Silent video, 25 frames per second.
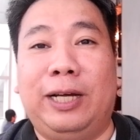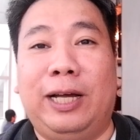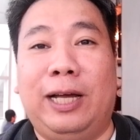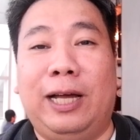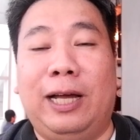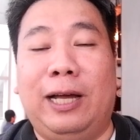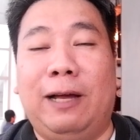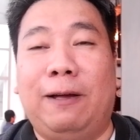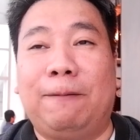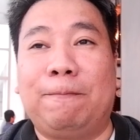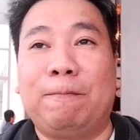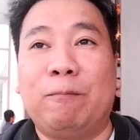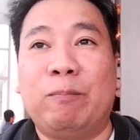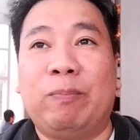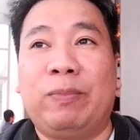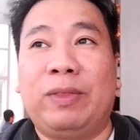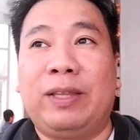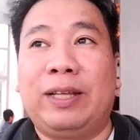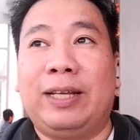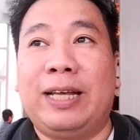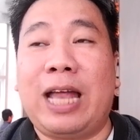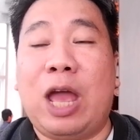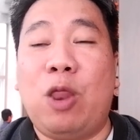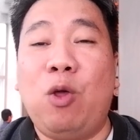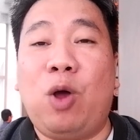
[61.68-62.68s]
uh, ah,
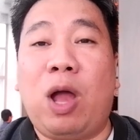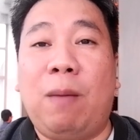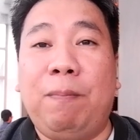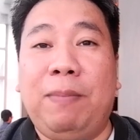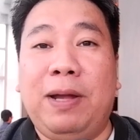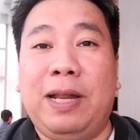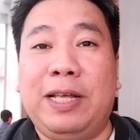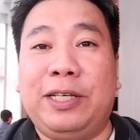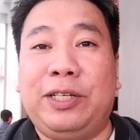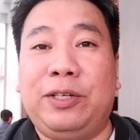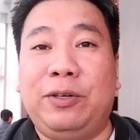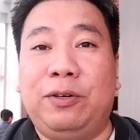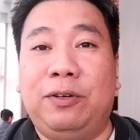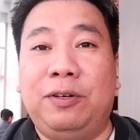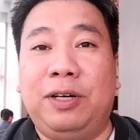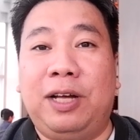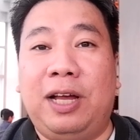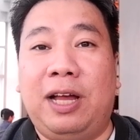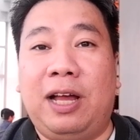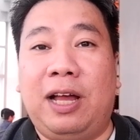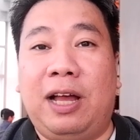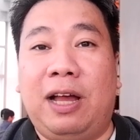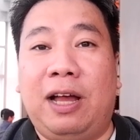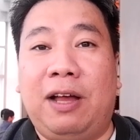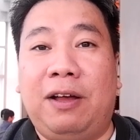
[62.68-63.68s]
gano'ng kabilis yung
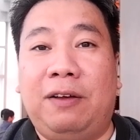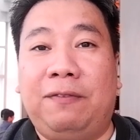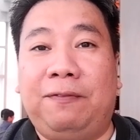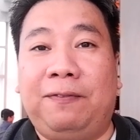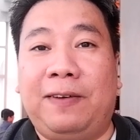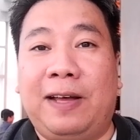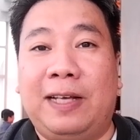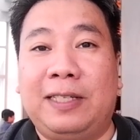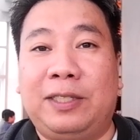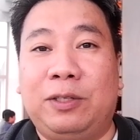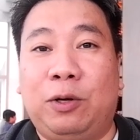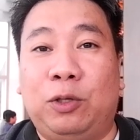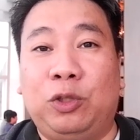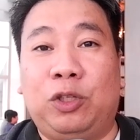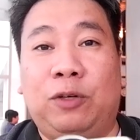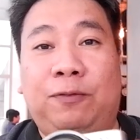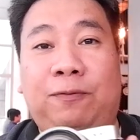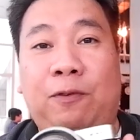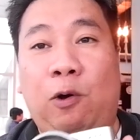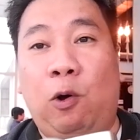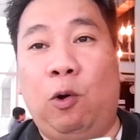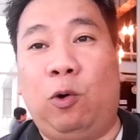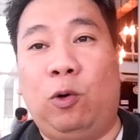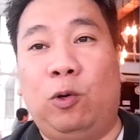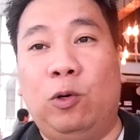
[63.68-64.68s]
uh, fast
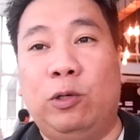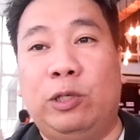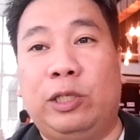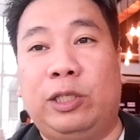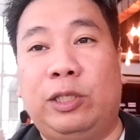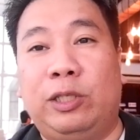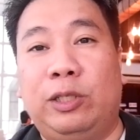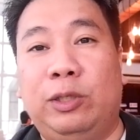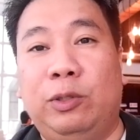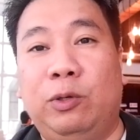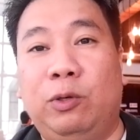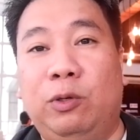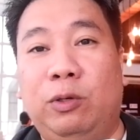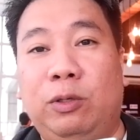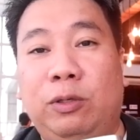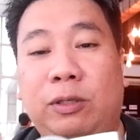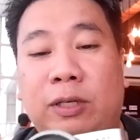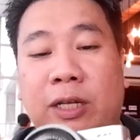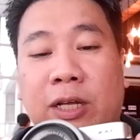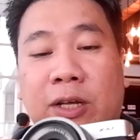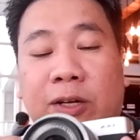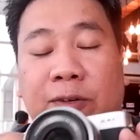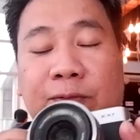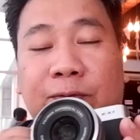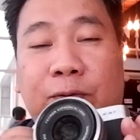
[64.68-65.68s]
autofocus nung
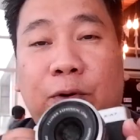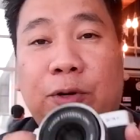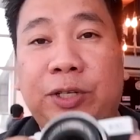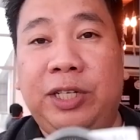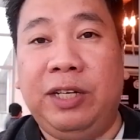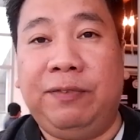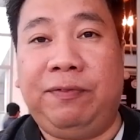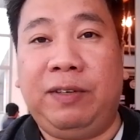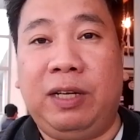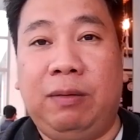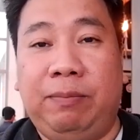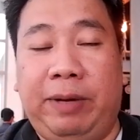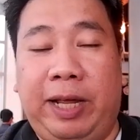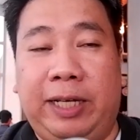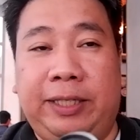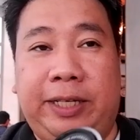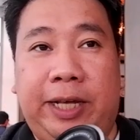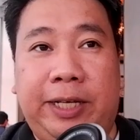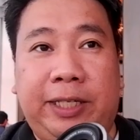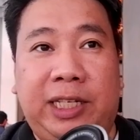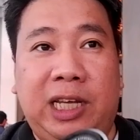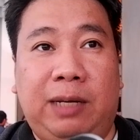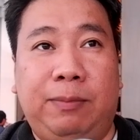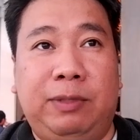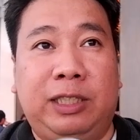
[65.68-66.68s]
Fujifilm x
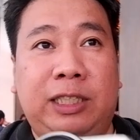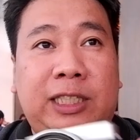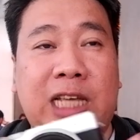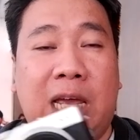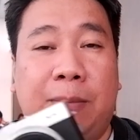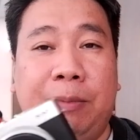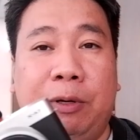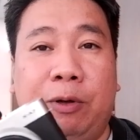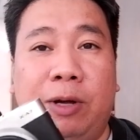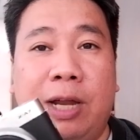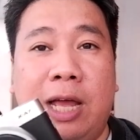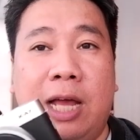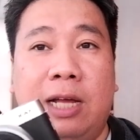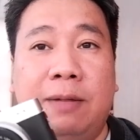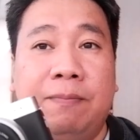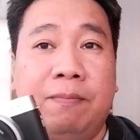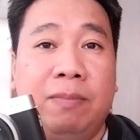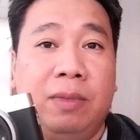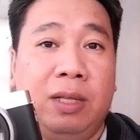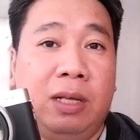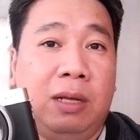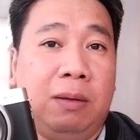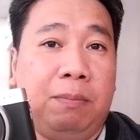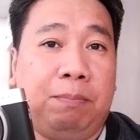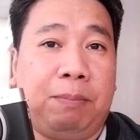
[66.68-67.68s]
X7. Masasabi ko lang,
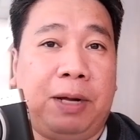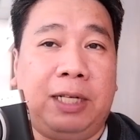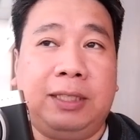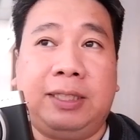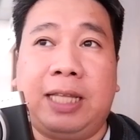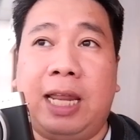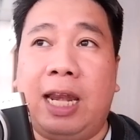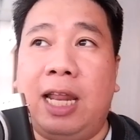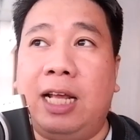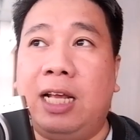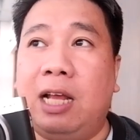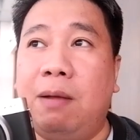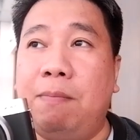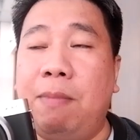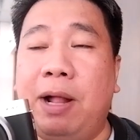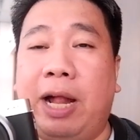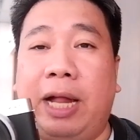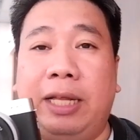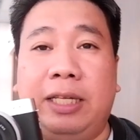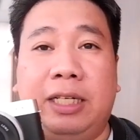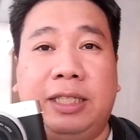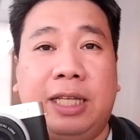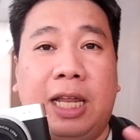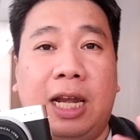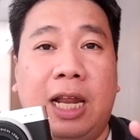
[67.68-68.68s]
pag talagang
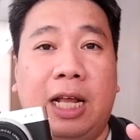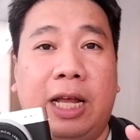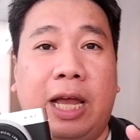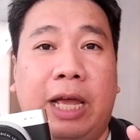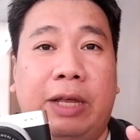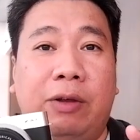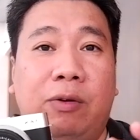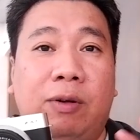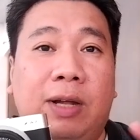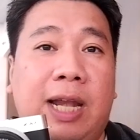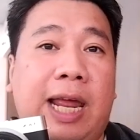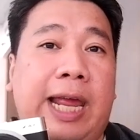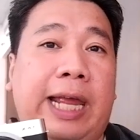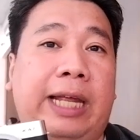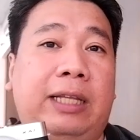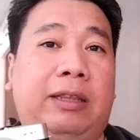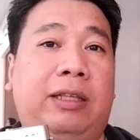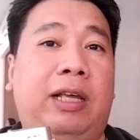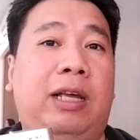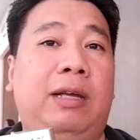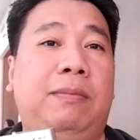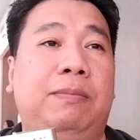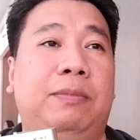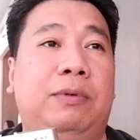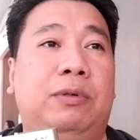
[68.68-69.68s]
maganda talaga yung
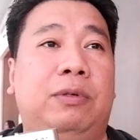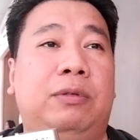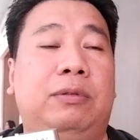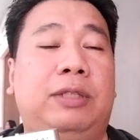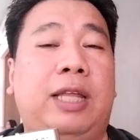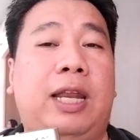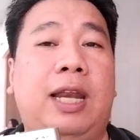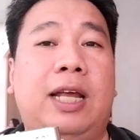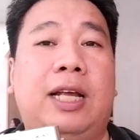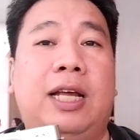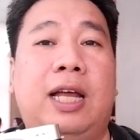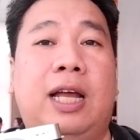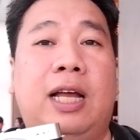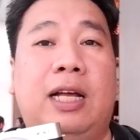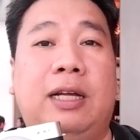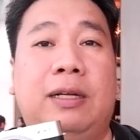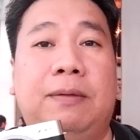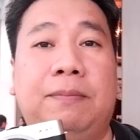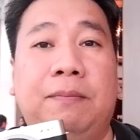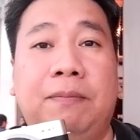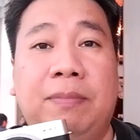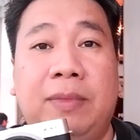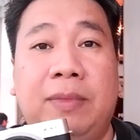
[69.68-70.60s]
lighting mo, talagang